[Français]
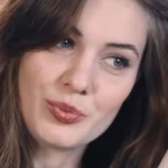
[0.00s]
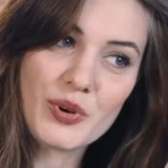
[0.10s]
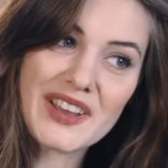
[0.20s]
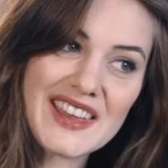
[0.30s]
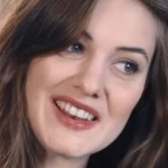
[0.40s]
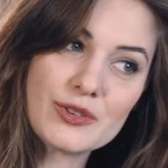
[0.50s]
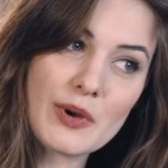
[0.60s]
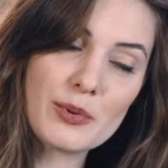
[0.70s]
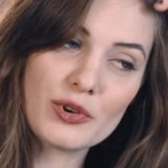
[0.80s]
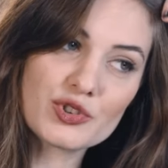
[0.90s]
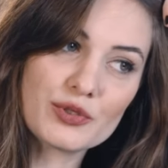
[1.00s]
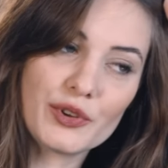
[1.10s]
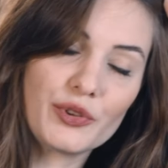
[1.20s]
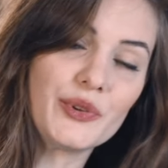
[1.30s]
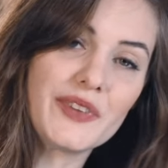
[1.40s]
Pour créer les trois branches de
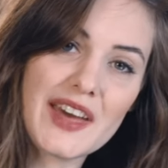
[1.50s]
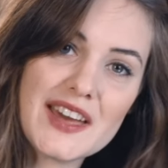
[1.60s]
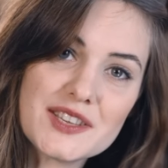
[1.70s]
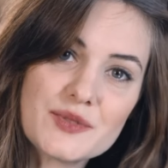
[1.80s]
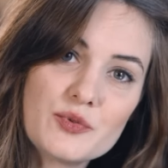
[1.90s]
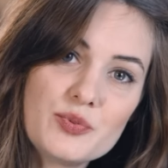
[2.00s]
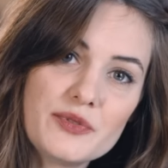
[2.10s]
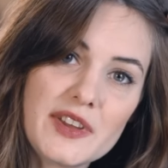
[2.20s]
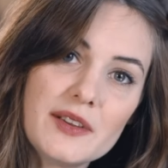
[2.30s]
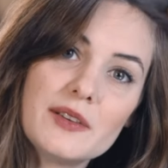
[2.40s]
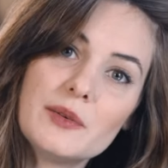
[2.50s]
votre tresse, vous pouvez